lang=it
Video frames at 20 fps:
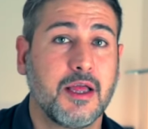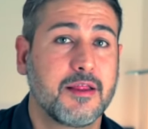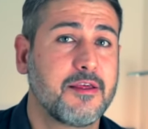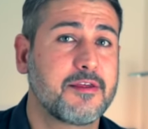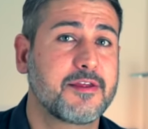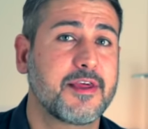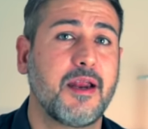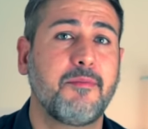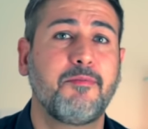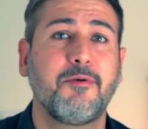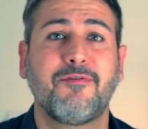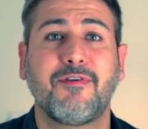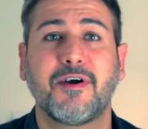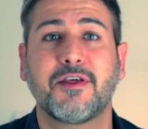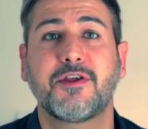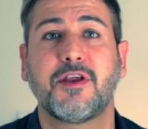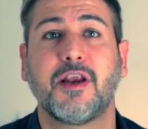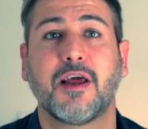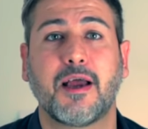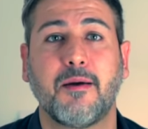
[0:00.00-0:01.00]
ti sarà più
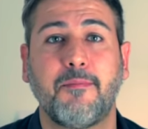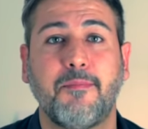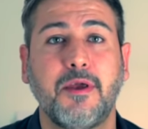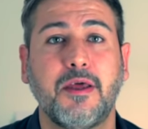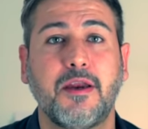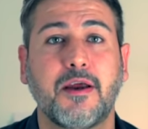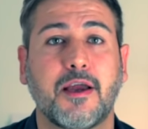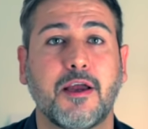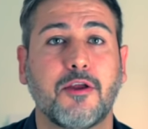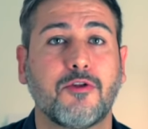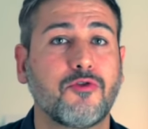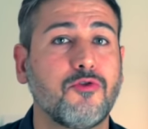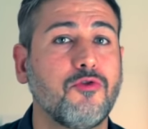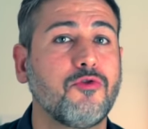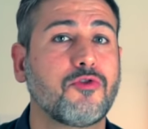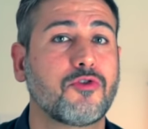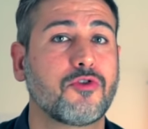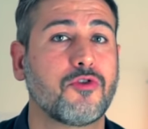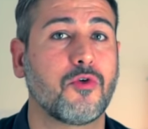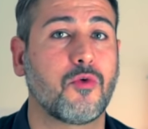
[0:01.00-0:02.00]
facile capire che
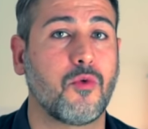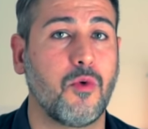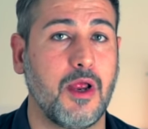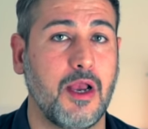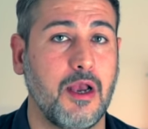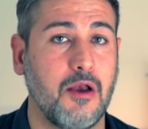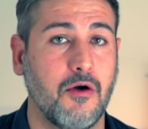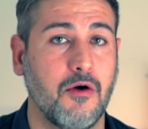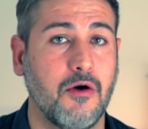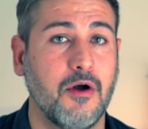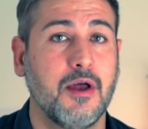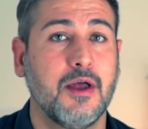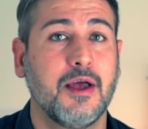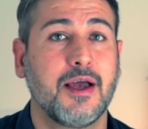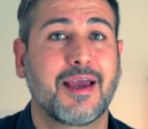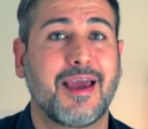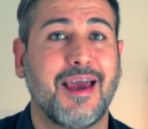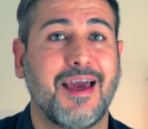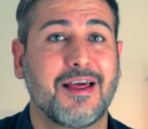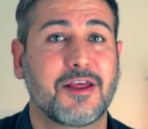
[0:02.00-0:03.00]
tutto quello
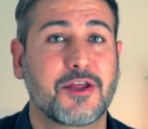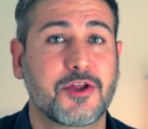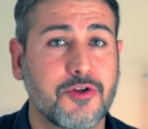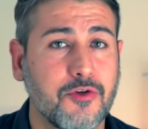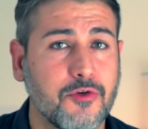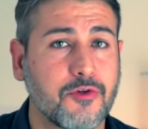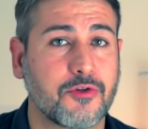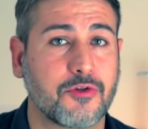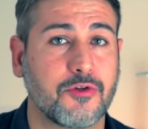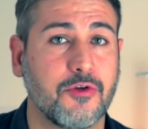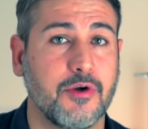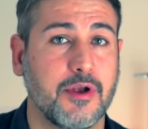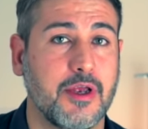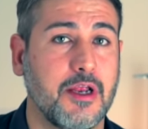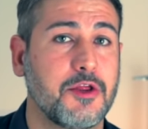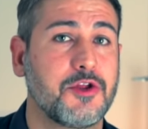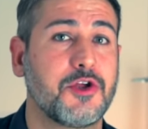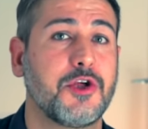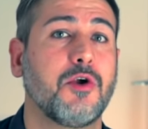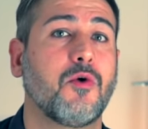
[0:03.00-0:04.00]
che è sotto
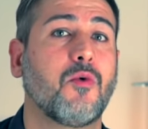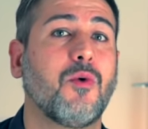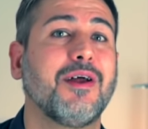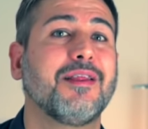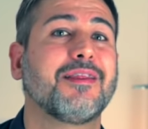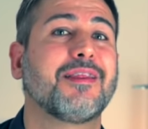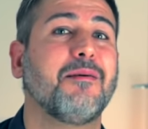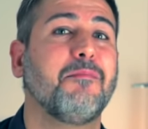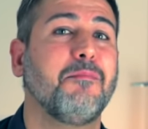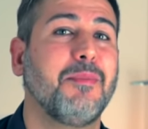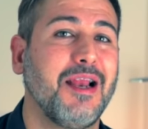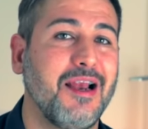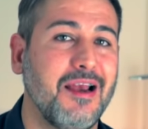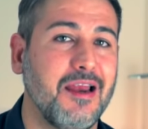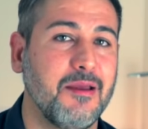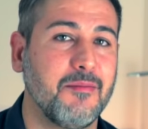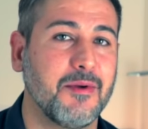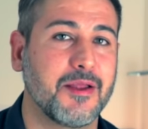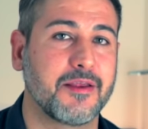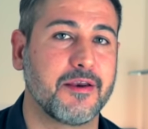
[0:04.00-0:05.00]
il 50
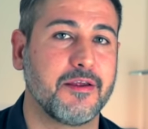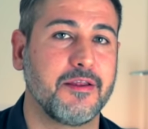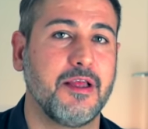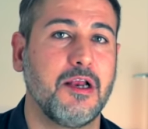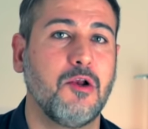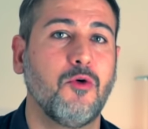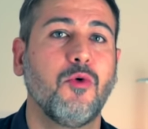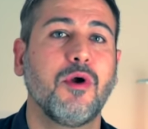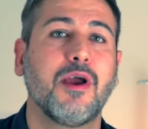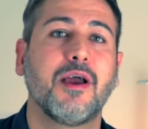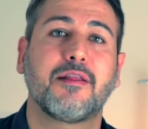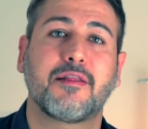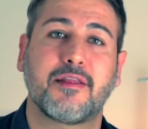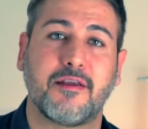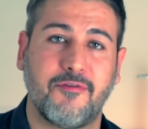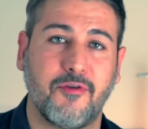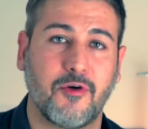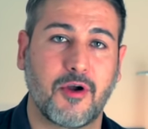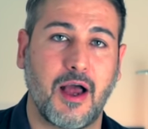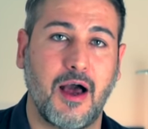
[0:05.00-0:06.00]
mm di
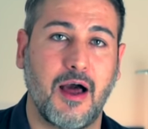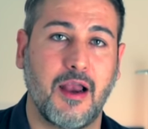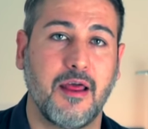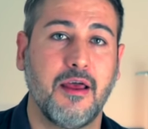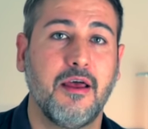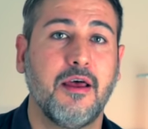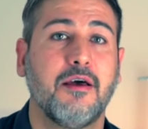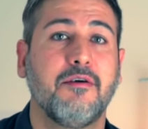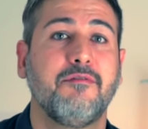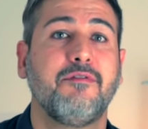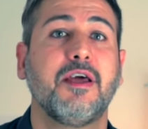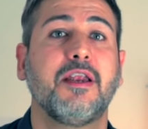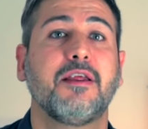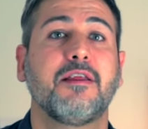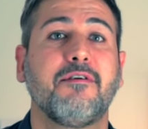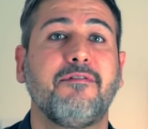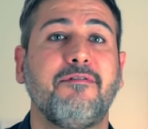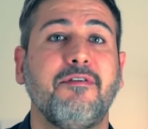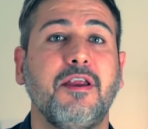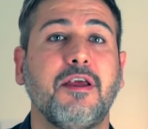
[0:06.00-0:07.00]
lunghezza focale viene
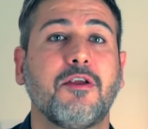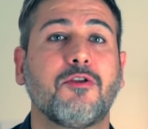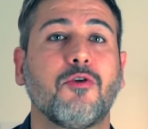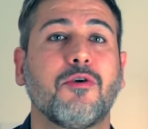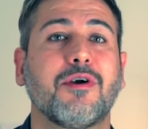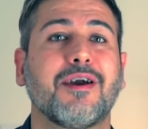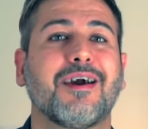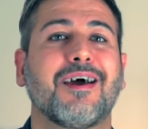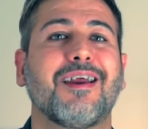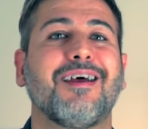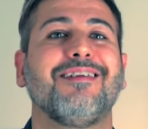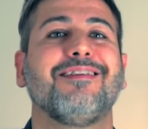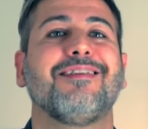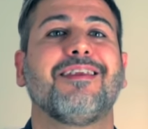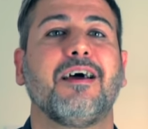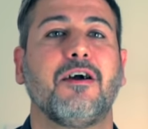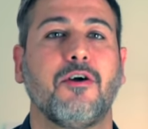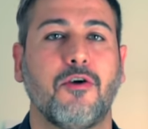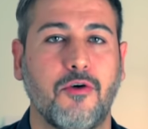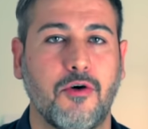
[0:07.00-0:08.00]
definito
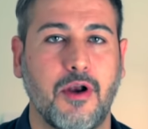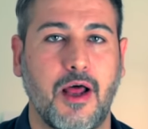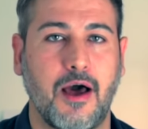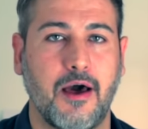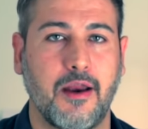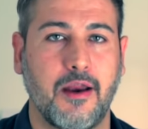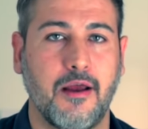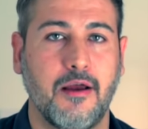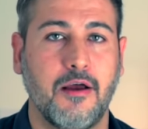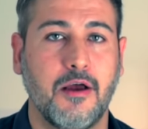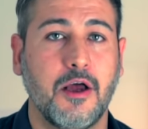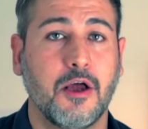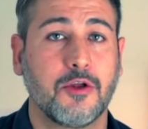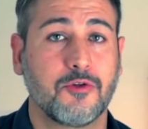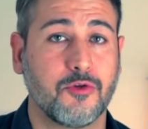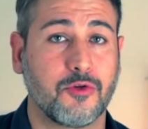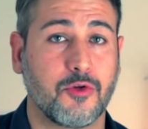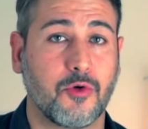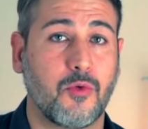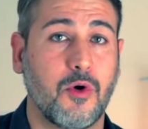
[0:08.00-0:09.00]
grandangolare
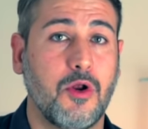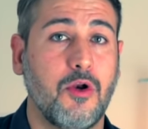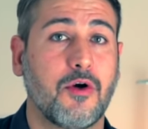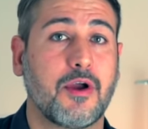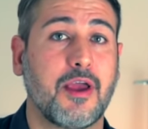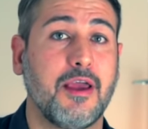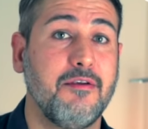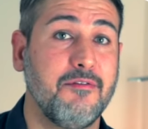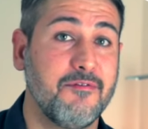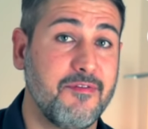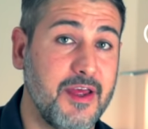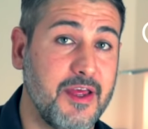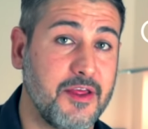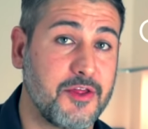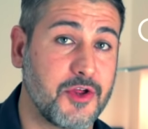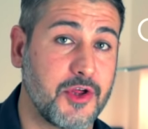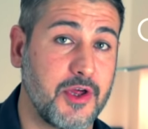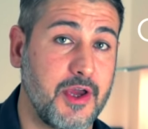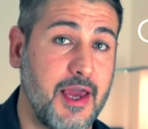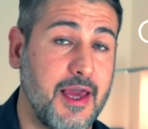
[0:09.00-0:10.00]
tutto quello che
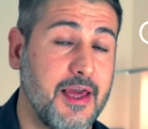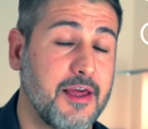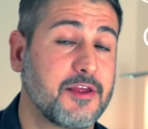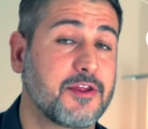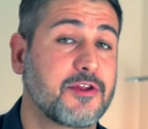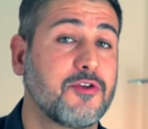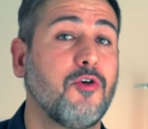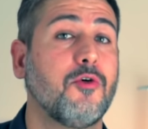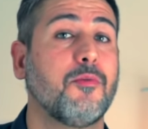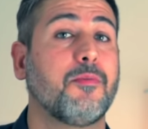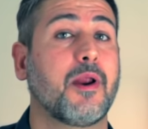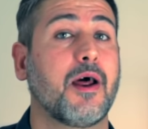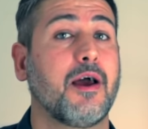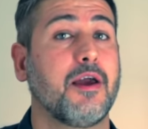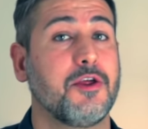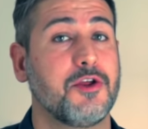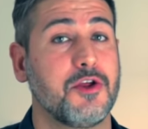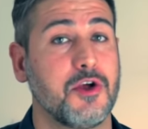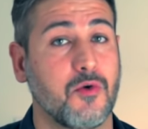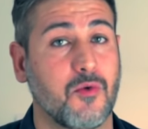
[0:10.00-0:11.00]
invece è sopra
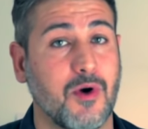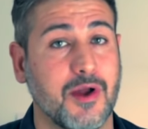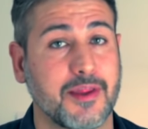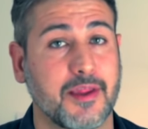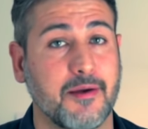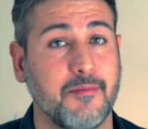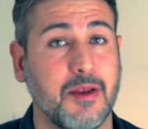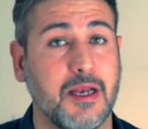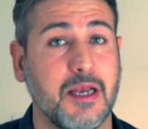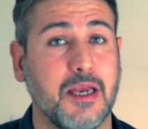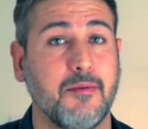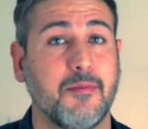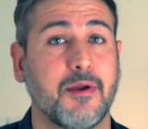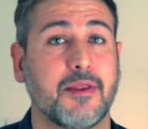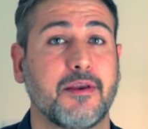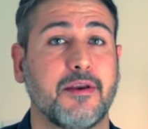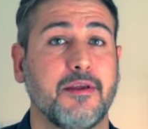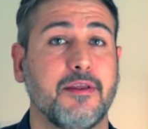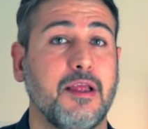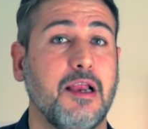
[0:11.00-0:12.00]
i 50 mm
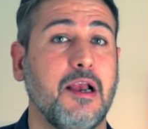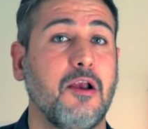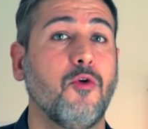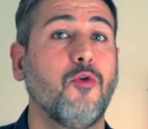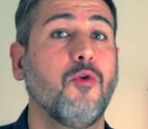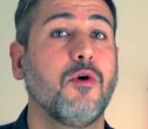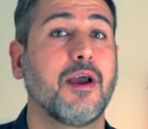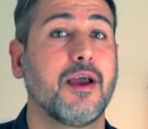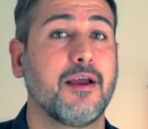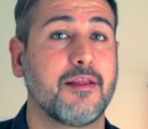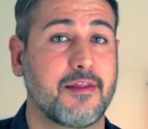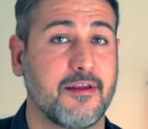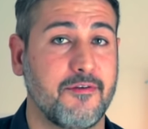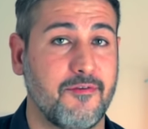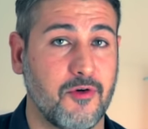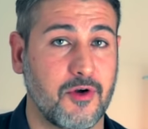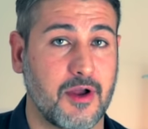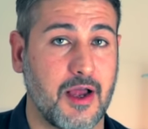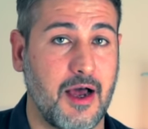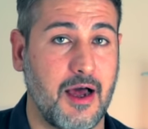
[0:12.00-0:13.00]
di lunghezza
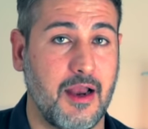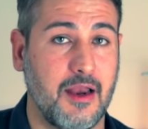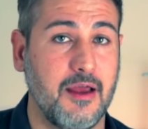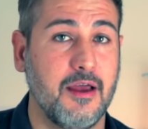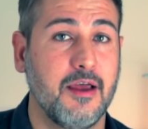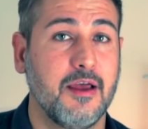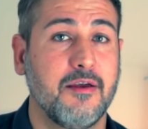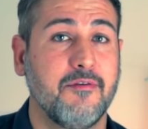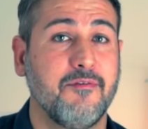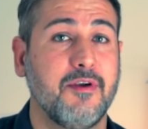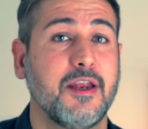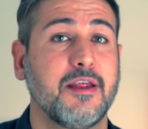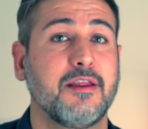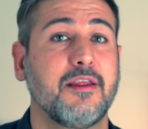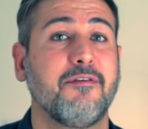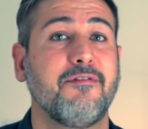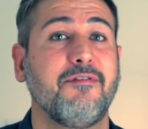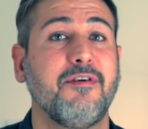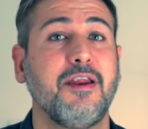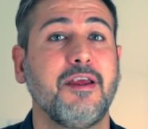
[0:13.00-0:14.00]
focale viene
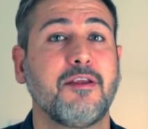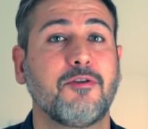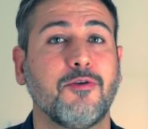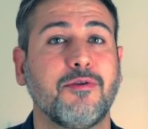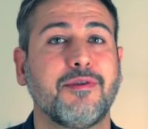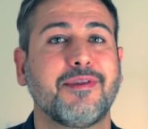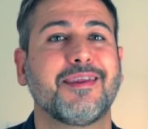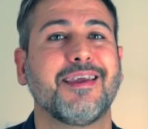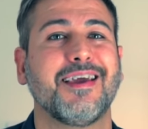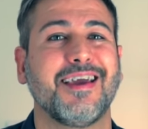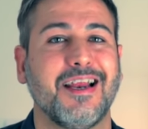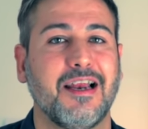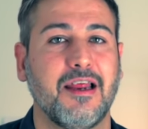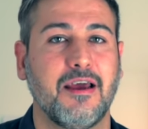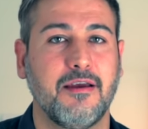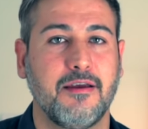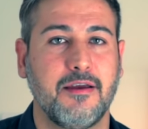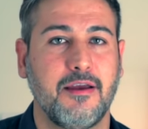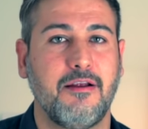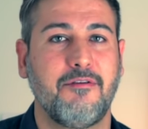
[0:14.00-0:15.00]
definito
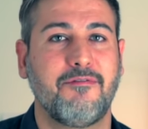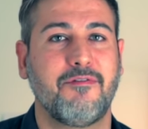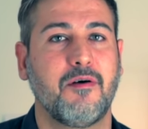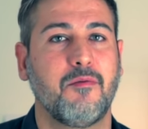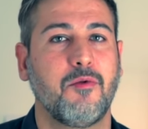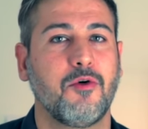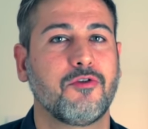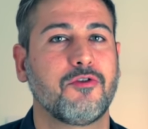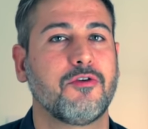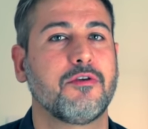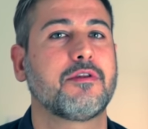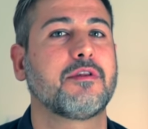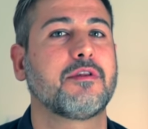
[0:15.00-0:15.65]
tele, il famoso